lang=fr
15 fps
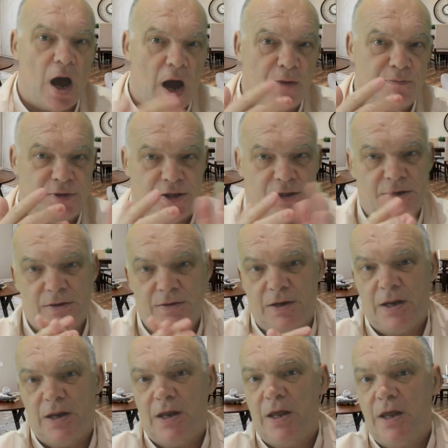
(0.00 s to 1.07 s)
amis.
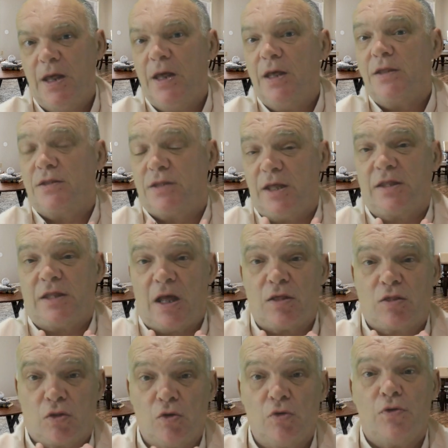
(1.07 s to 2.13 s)
C'est
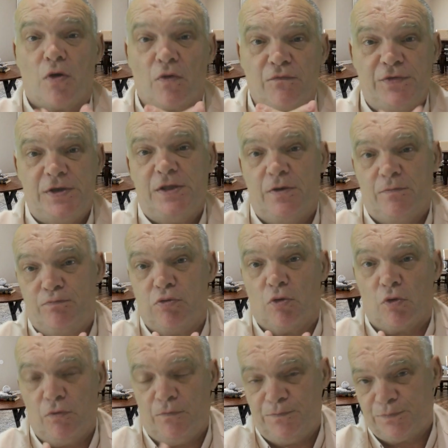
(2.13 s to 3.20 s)
un saut dans le vide pour
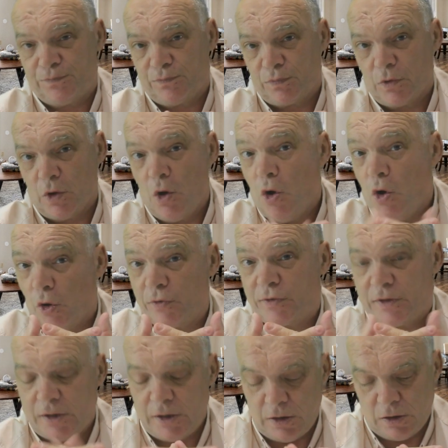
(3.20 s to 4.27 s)
eux.
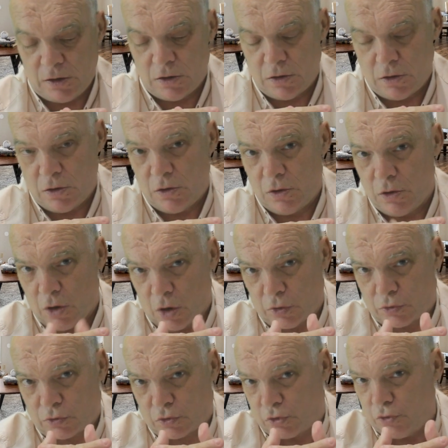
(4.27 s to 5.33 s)
Aussi,
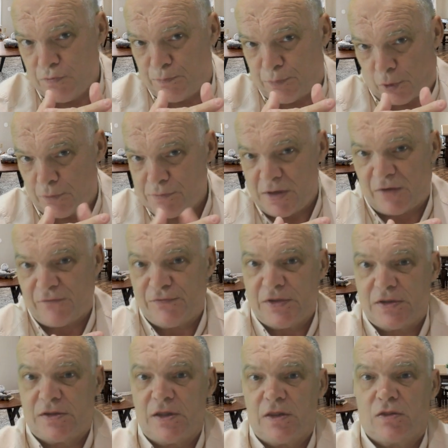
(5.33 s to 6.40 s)
lorsqu'une première
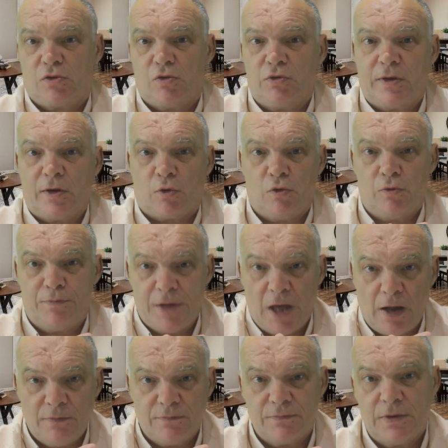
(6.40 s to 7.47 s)
visite se déroule
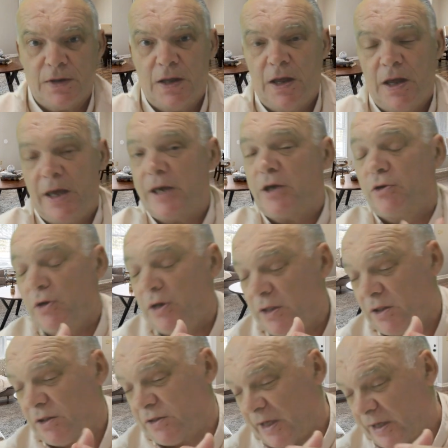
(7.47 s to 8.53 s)
bien et que
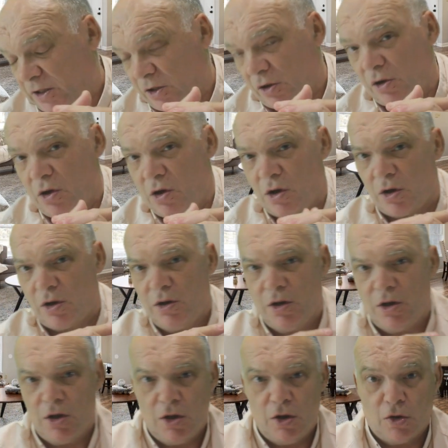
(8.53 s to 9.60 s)
les acquéreurs
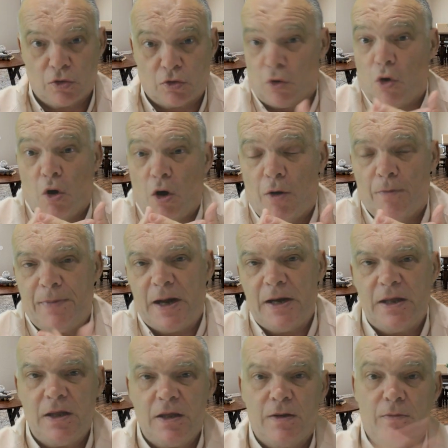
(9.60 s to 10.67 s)
sont
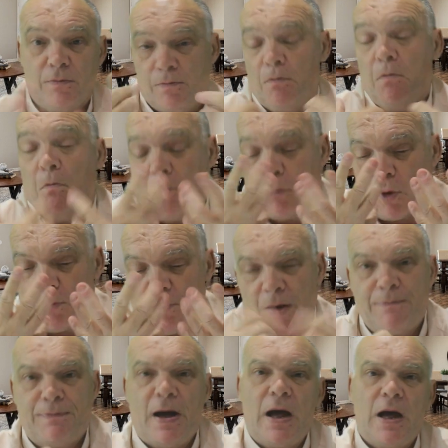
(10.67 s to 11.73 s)
emballés, pour
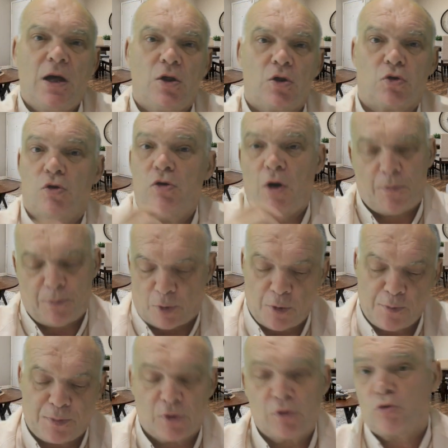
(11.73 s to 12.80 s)
ma part, je leur
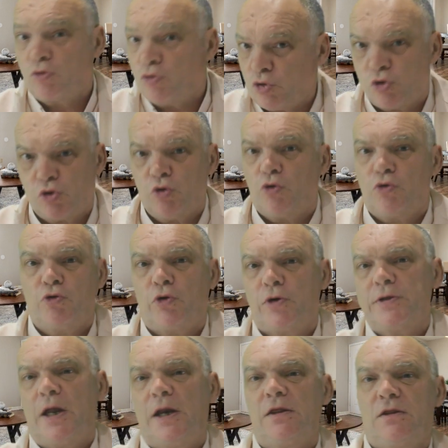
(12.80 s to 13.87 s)
propose toujours de
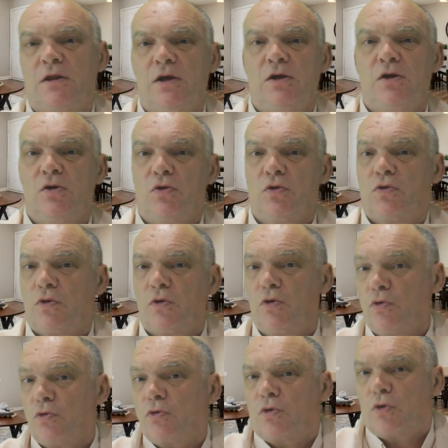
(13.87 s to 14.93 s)
réaliser une
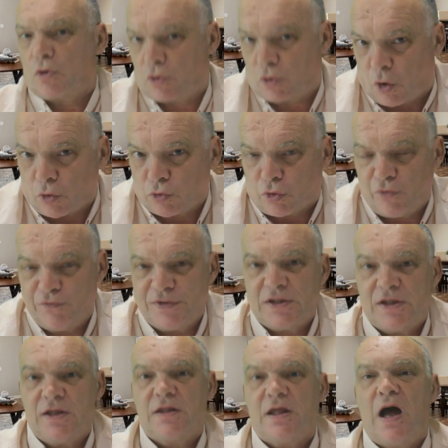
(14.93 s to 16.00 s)
seconde
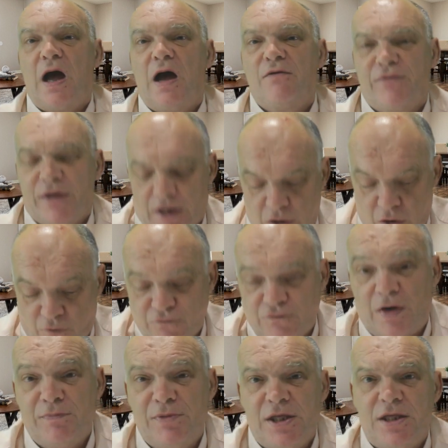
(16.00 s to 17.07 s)
contre-visite avec leur
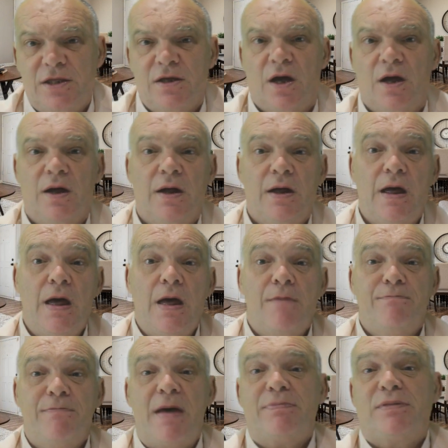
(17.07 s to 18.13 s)
famille,
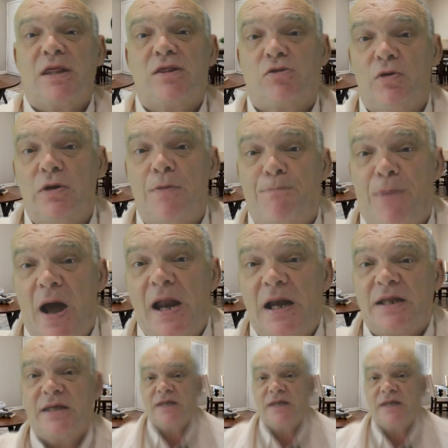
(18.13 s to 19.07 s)
même si ce n'est pas elle